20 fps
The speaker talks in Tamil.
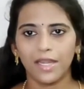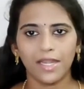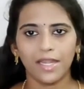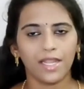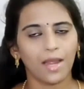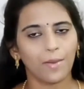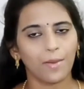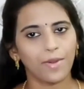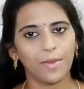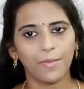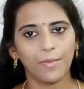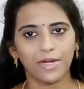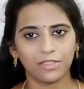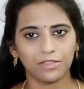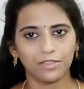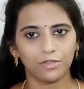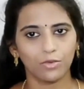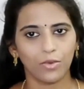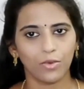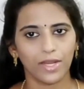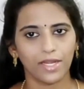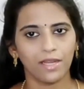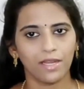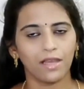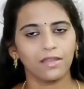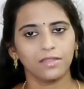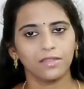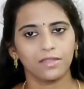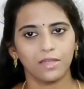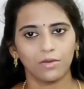நீங்க அப்படியே படுத்து
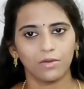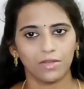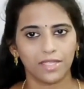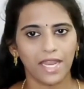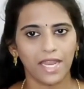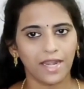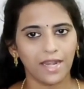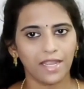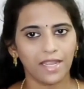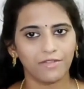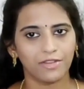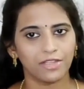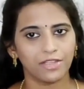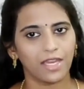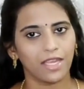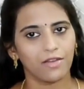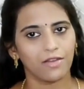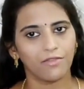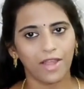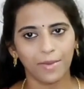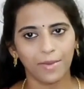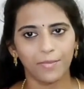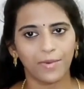தூங்கிடலாம் இந்த எண்ணெயை வந்து நீங்க